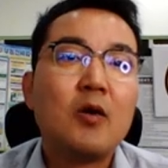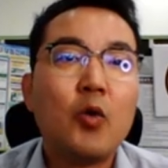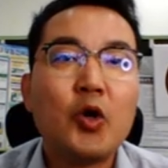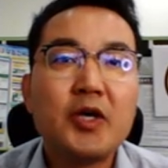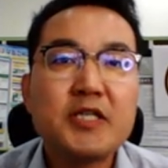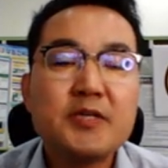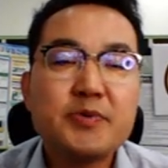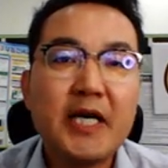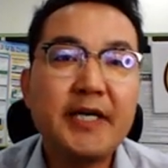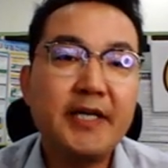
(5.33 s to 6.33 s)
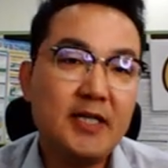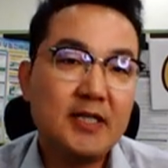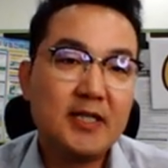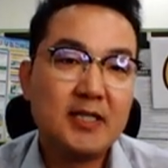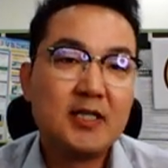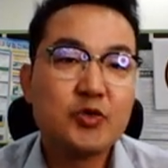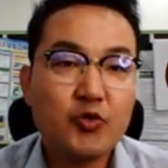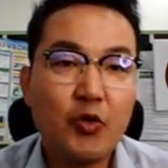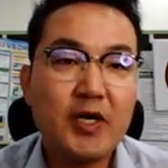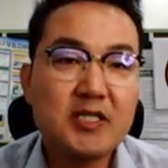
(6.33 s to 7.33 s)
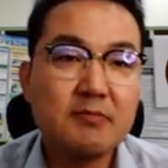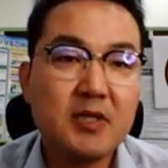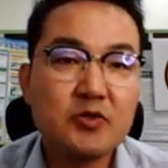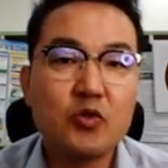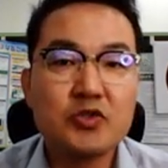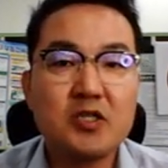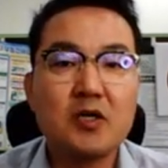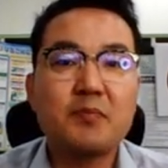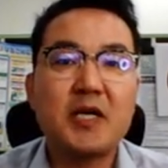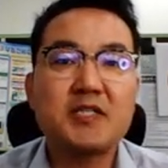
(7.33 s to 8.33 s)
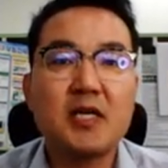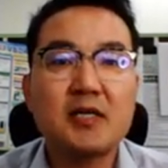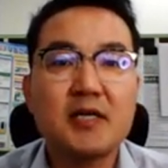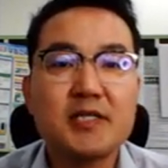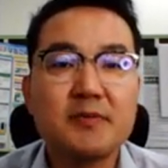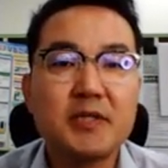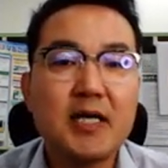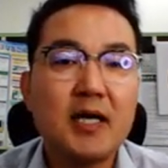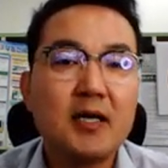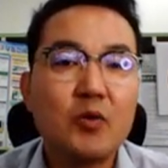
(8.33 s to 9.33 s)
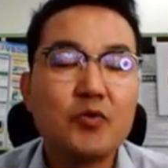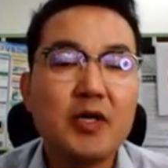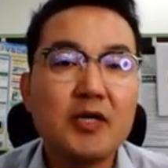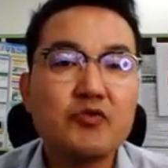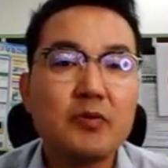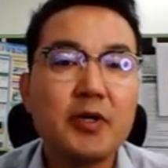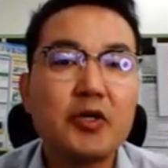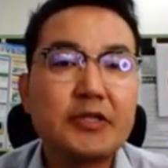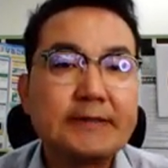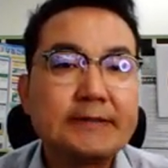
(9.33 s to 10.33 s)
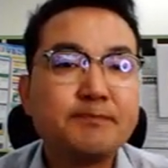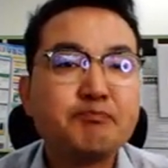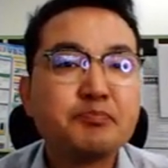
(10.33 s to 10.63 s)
5월 24일 수요일 아침 방송 즐겁게 시작하겠습니다. 오늘의 한 줄 명언은